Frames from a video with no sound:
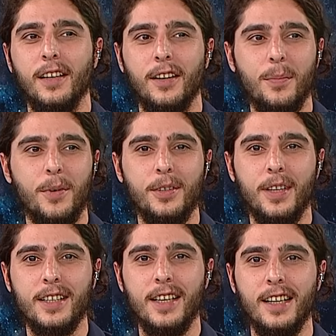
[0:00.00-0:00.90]

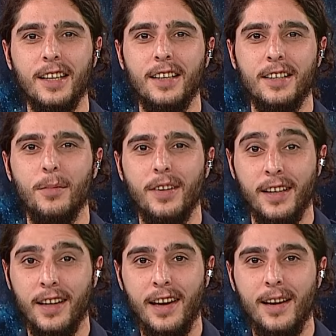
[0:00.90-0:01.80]
röportajlarda
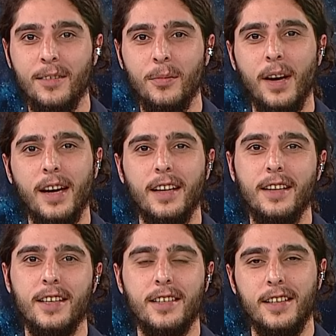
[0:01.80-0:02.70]
ya da
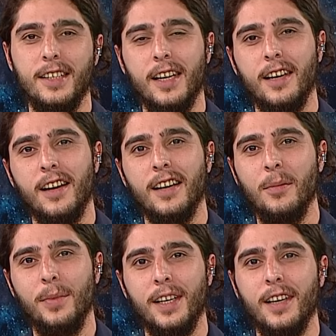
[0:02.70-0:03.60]
eğitimlerde çeşitli
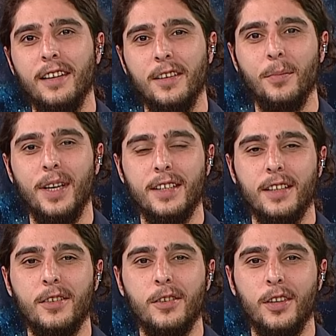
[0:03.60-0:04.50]
şekillerde bilgilendirmeye
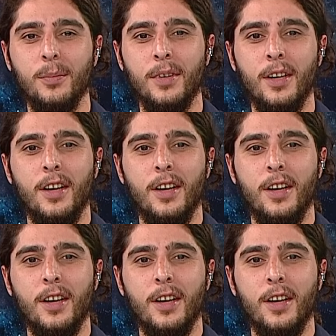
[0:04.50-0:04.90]
çalışıyorum.